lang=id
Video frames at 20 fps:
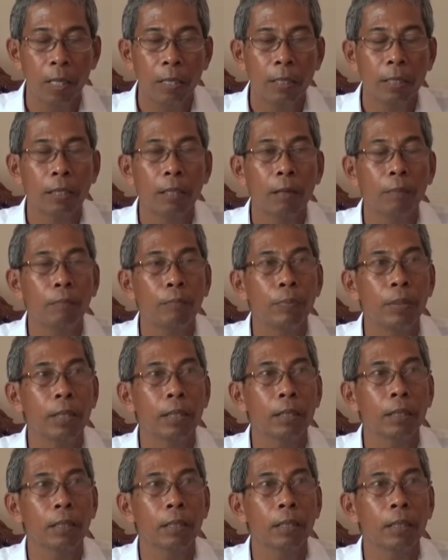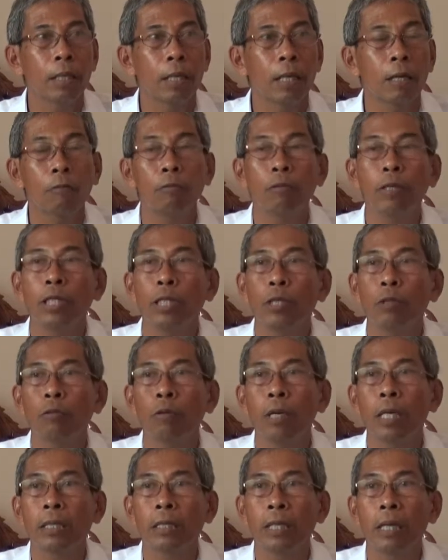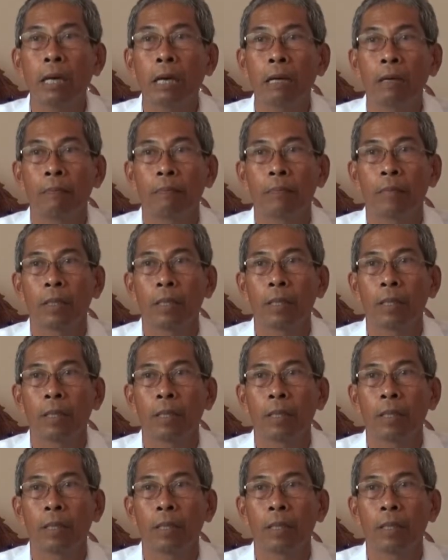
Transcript: Di samping uh, kondisi cuaca,